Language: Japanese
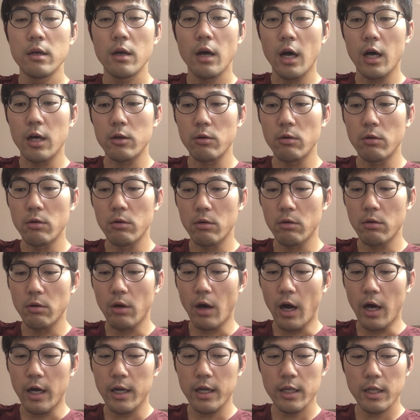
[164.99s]
あのー、
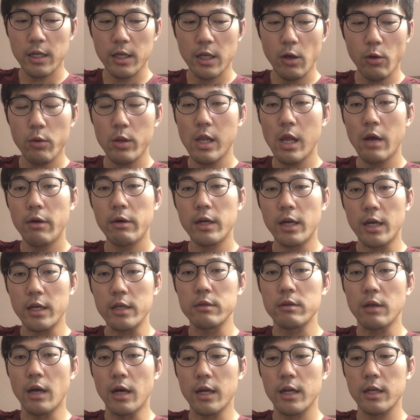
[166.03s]
あれだけ折り合わな
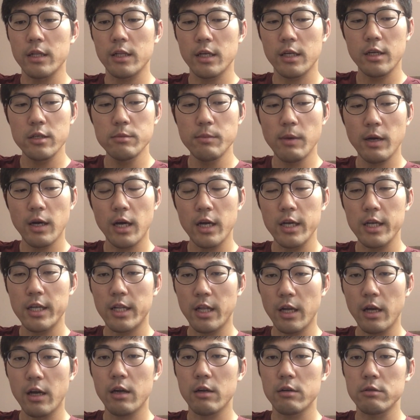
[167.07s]
い、あれだけ馬が行き
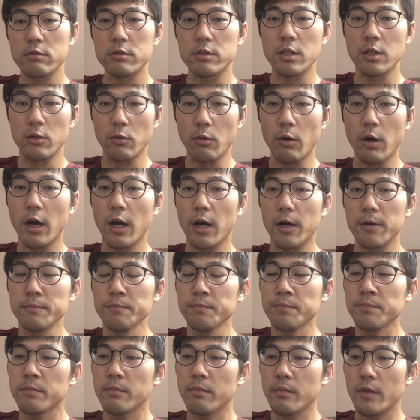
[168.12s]
たがるっていうのは
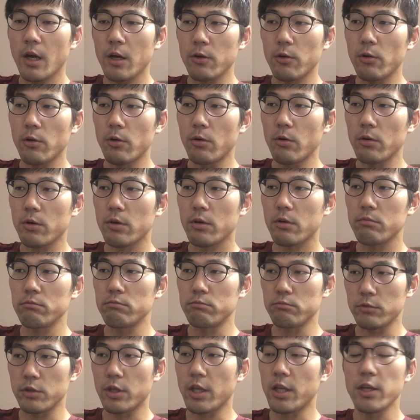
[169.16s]
あのーう
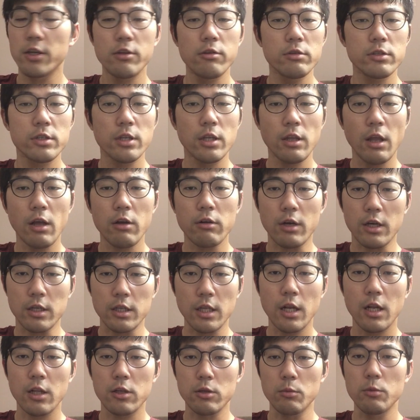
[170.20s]
ん、緊急性のある課
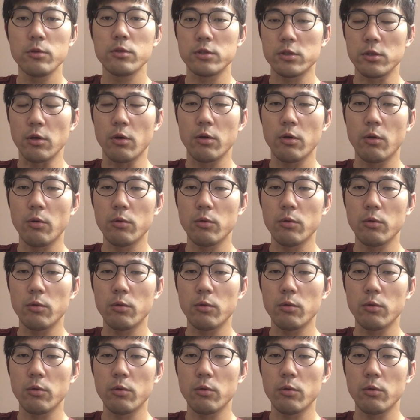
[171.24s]
題だと思うんですよ。